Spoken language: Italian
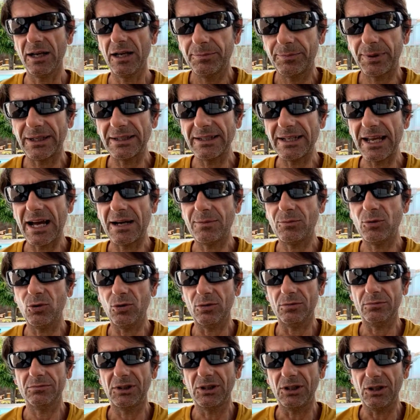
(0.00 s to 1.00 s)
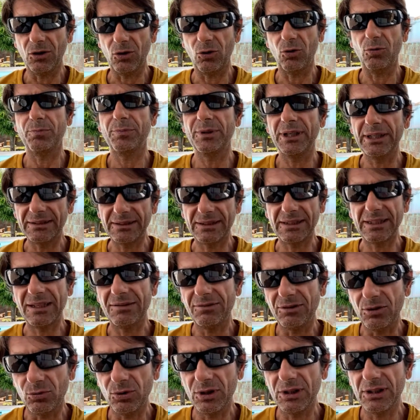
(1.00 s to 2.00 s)
Parliamo di
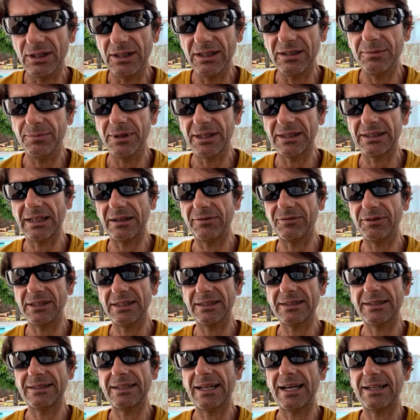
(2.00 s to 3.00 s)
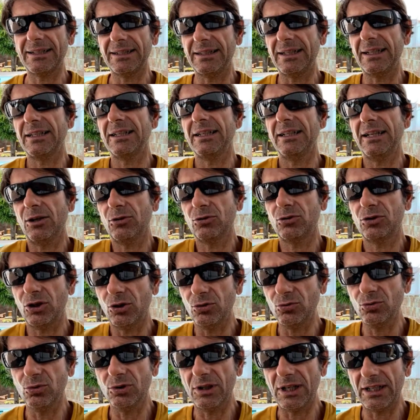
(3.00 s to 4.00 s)
obiettivi, quindi libertà finanziaria da chi l'ha
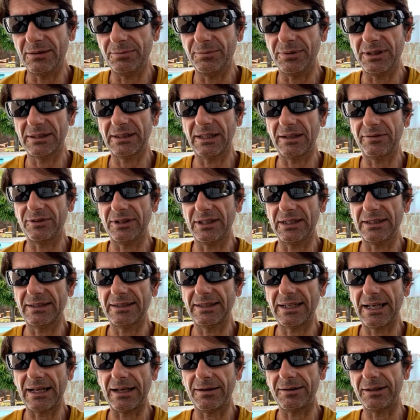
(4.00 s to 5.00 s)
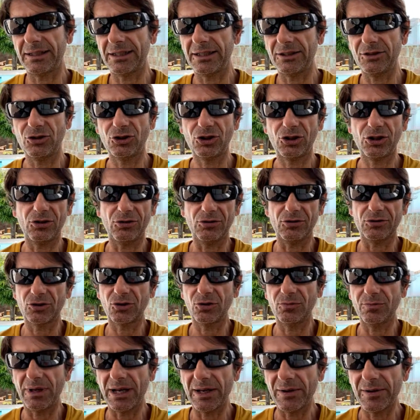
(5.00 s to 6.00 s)
ottenuta libertà finanziaria, perché in giro
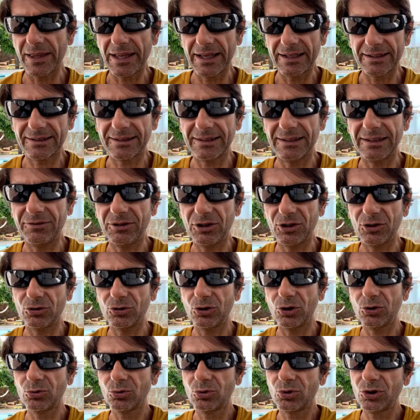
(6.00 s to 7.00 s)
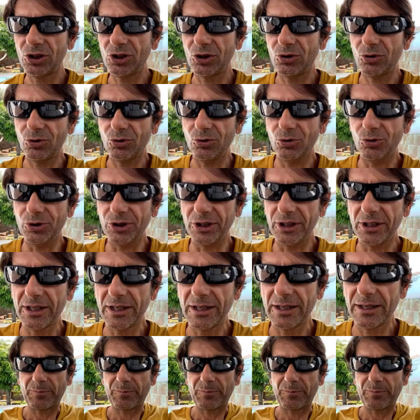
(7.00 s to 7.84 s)
insomma se ne vedono di tutti i colori.